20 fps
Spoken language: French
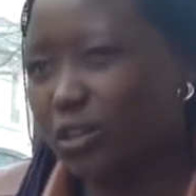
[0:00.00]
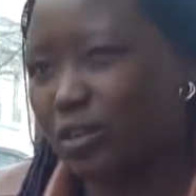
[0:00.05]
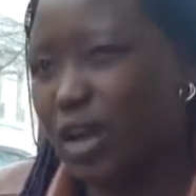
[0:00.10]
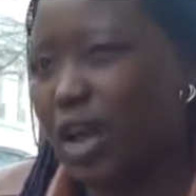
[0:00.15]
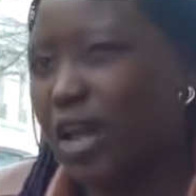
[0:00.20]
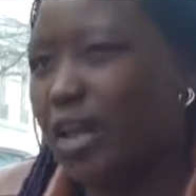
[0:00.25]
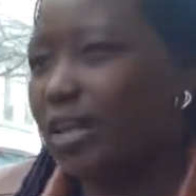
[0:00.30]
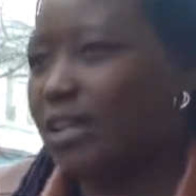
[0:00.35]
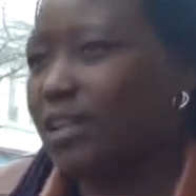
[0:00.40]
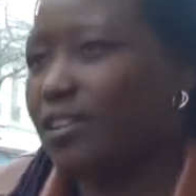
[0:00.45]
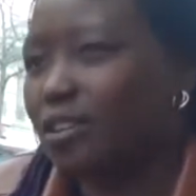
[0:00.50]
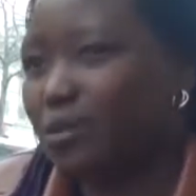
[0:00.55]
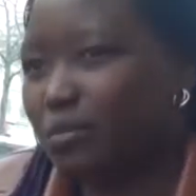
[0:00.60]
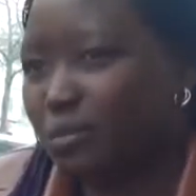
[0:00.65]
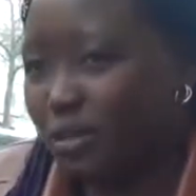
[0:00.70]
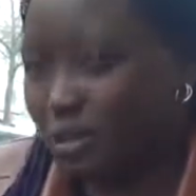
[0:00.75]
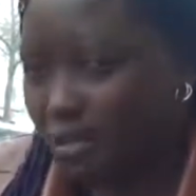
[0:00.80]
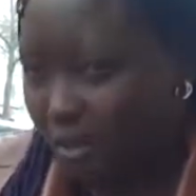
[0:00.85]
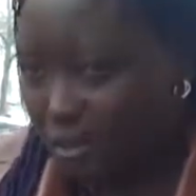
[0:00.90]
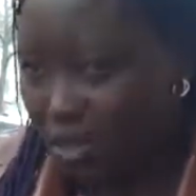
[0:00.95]
aller comme
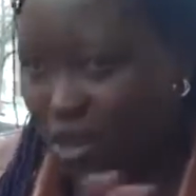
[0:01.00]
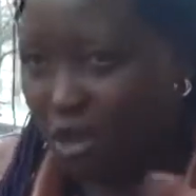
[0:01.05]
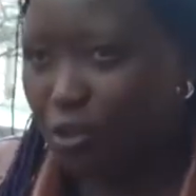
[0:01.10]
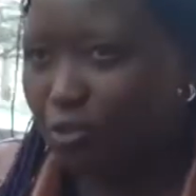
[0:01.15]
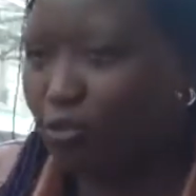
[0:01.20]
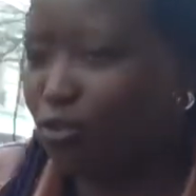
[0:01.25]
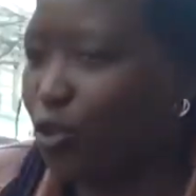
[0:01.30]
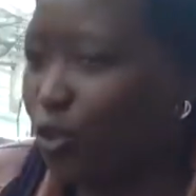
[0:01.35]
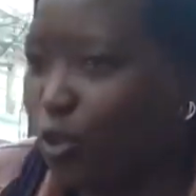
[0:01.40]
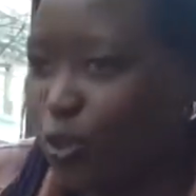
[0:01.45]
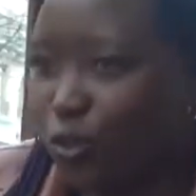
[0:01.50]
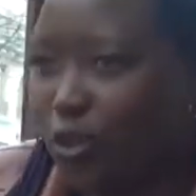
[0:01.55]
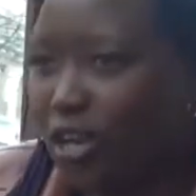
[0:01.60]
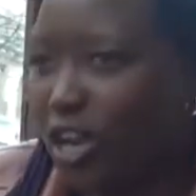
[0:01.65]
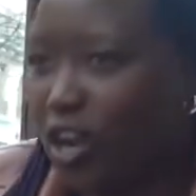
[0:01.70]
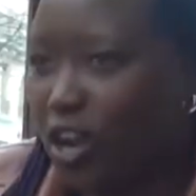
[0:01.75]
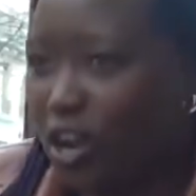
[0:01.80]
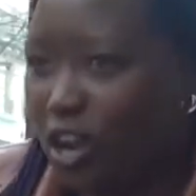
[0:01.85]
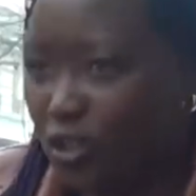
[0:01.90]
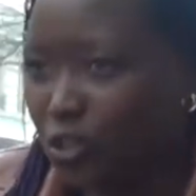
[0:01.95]
si fonctionner
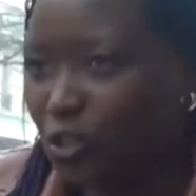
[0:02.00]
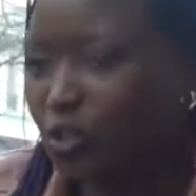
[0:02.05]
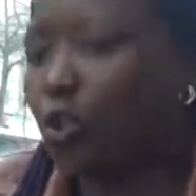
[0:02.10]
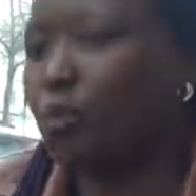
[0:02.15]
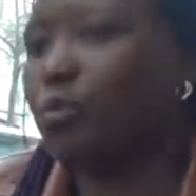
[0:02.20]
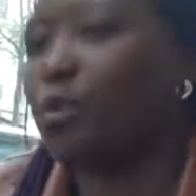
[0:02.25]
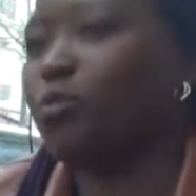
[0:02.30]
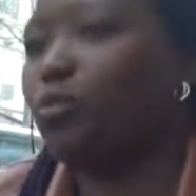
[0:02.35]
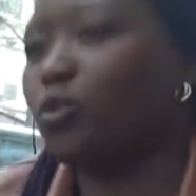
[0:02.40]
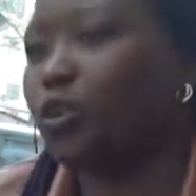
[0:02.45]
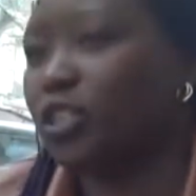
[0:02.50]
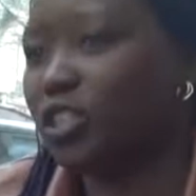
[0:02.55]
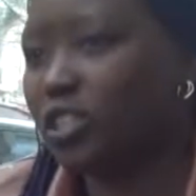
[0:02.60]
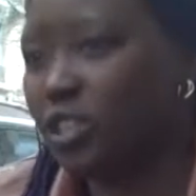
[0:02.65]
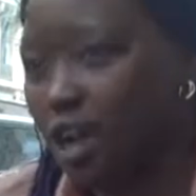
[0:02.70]
ensemble pour que